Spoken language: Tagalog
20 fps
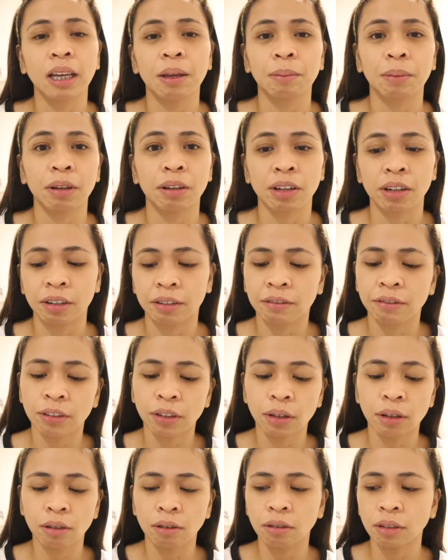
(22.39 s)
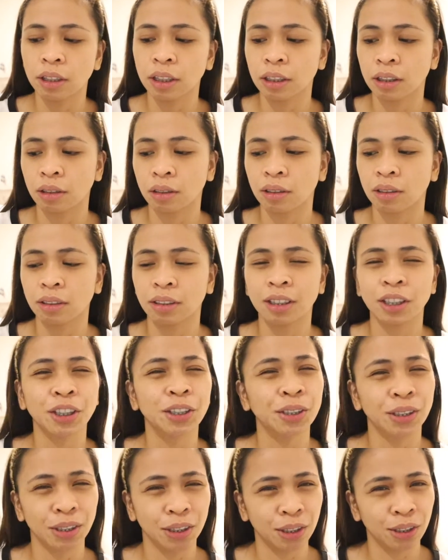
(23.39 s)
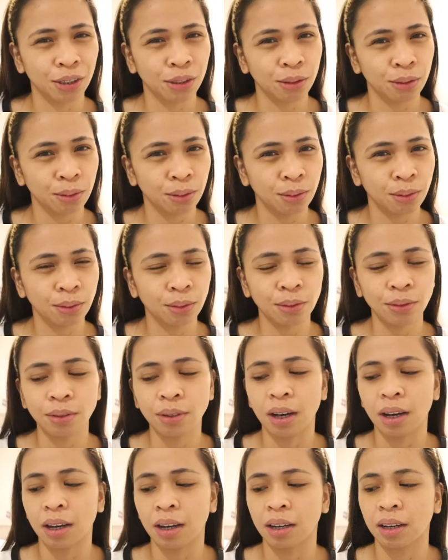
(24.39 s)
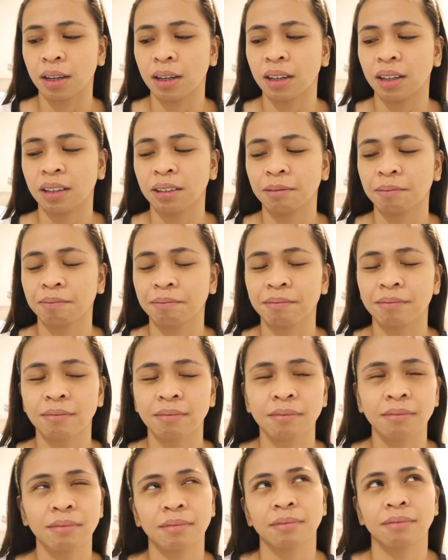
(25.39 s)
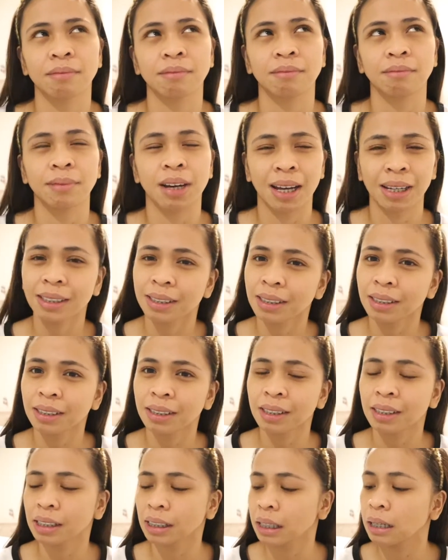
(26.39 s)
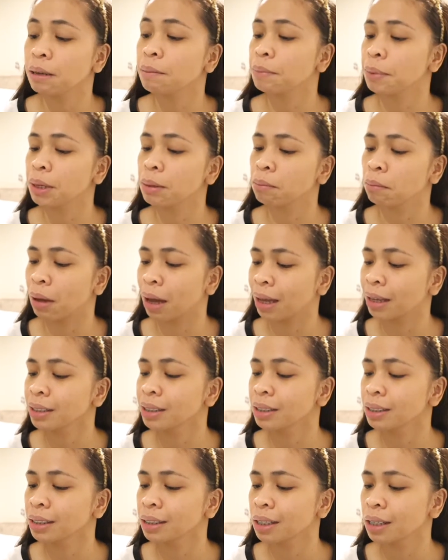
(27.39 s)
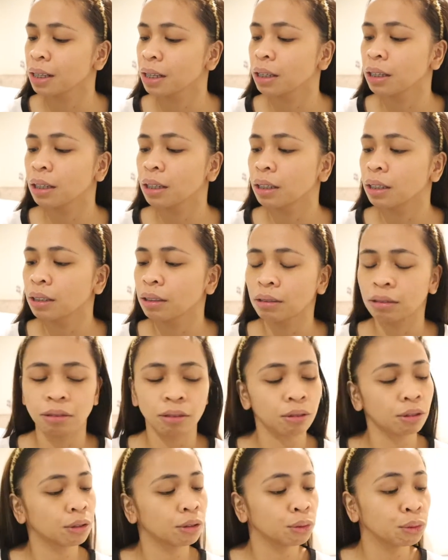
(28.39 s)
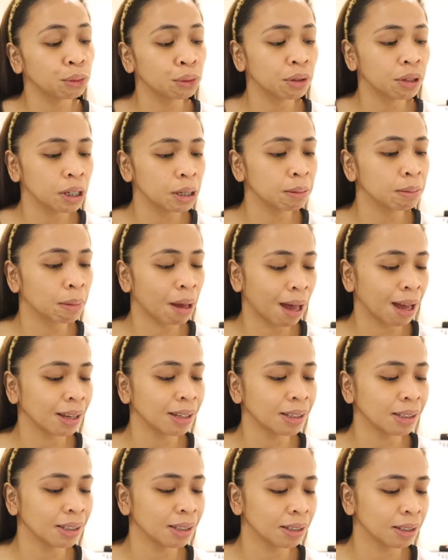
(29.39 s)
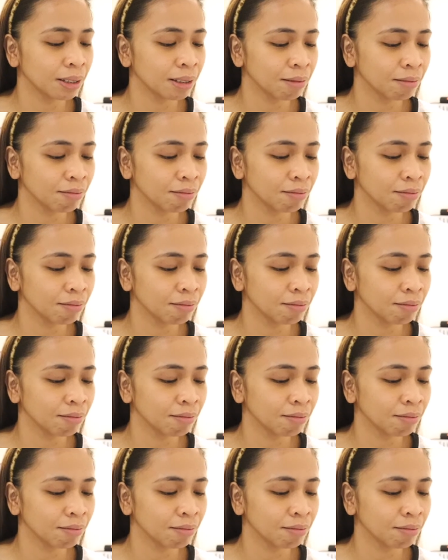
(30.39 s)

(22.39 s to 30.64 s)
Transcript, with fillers: mag-review ako nitong two, um, mask, sleeping mask, or soothing mask.